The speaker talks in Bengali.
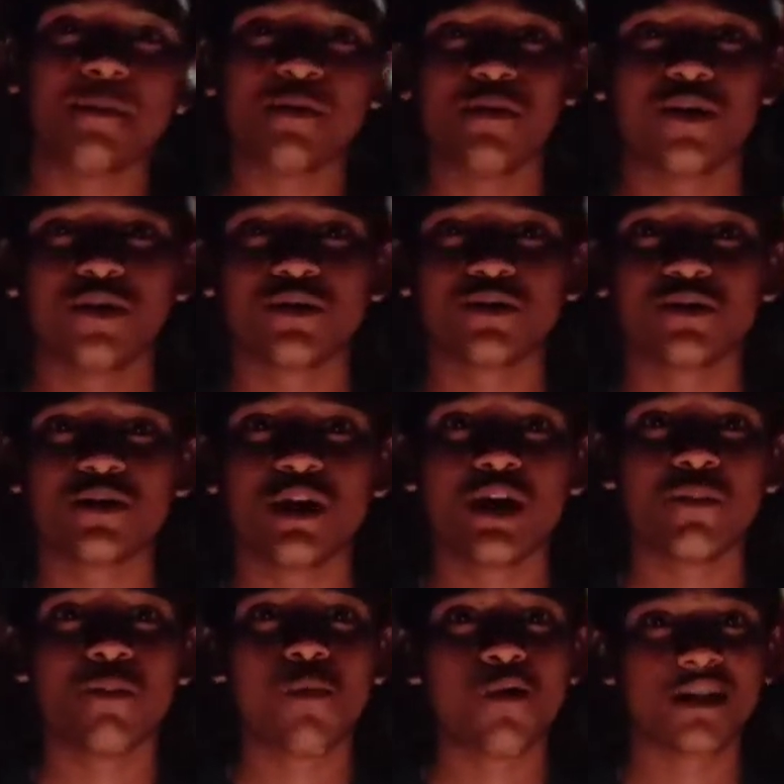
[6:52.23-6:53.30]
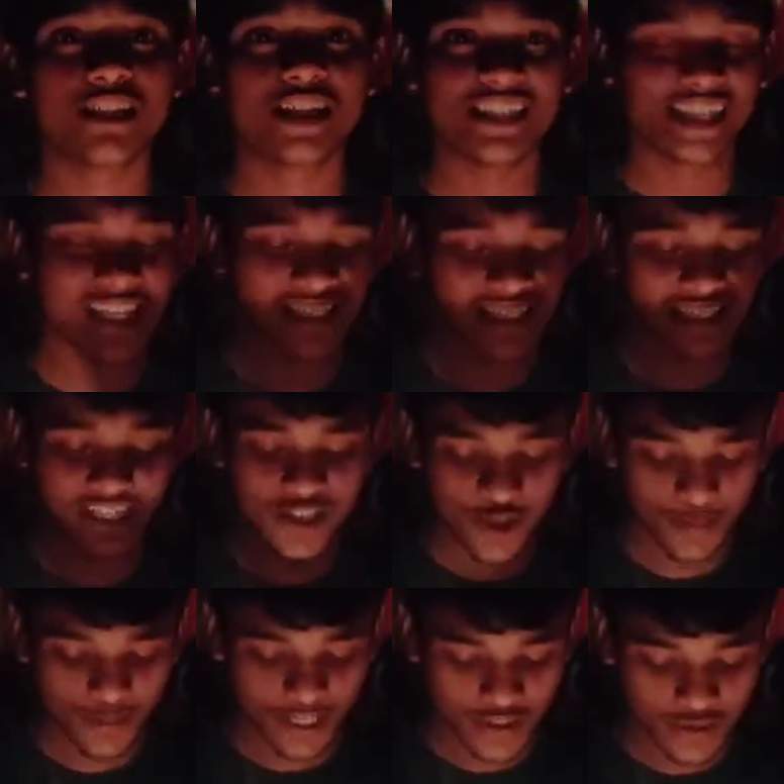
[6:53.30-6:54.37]
আমিও হয়তো মরে যাই ঠিক আছে
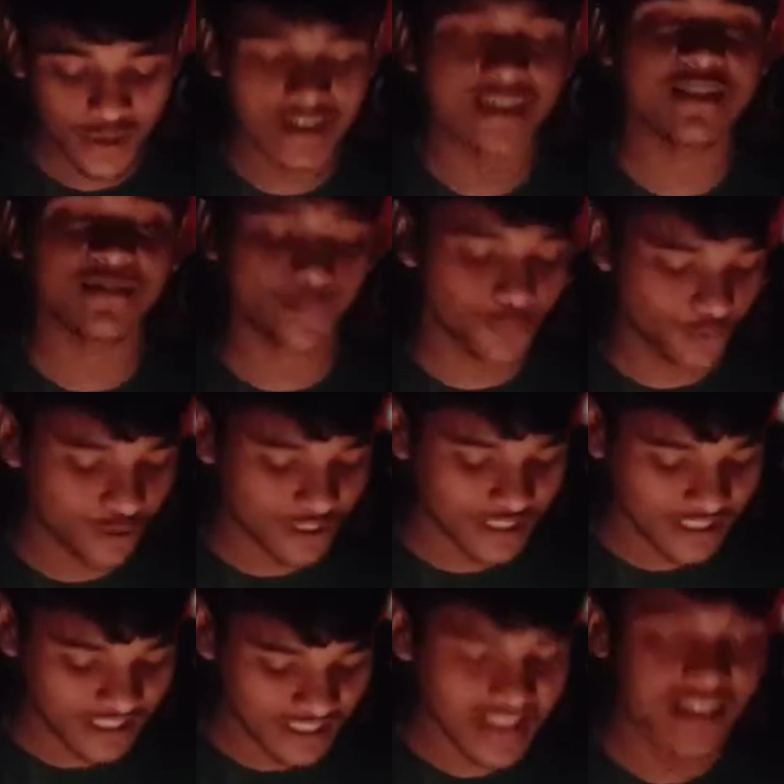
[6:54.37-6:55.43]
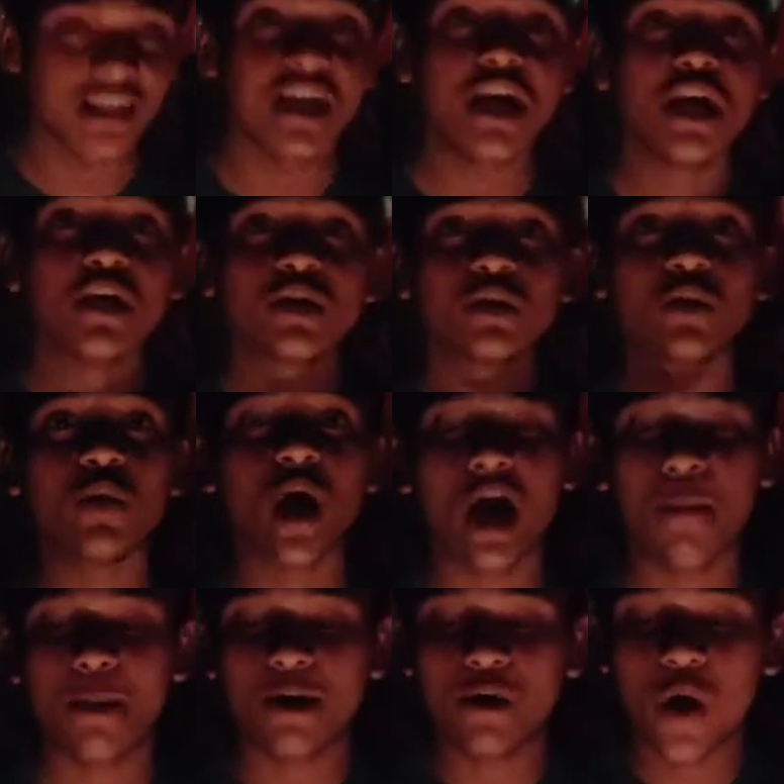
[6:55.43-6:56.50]
সেরকমই কিছু একটা বলছে ঠিক আছে তো
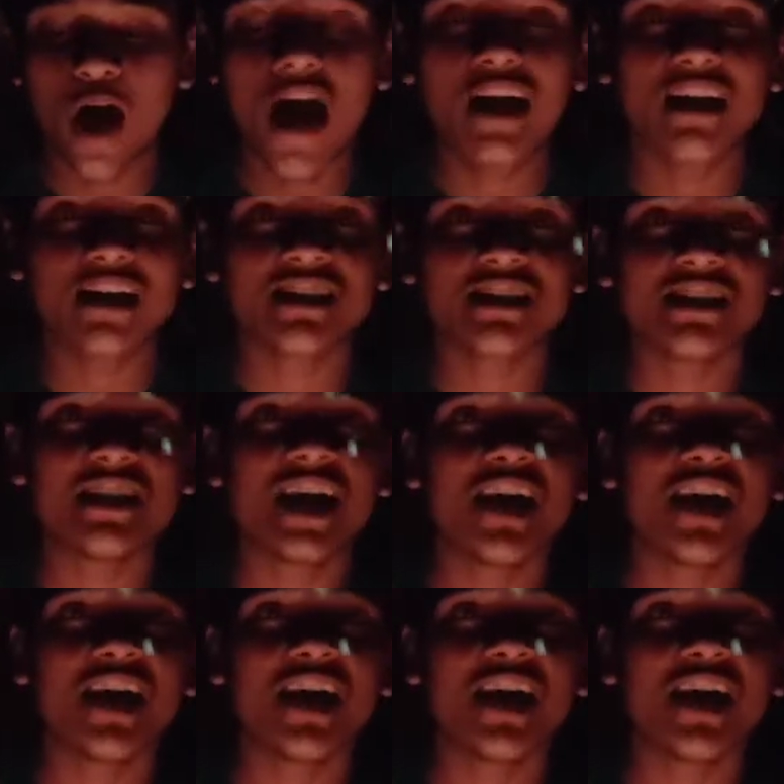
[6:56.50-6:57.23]
আমারও আর্ট এসছে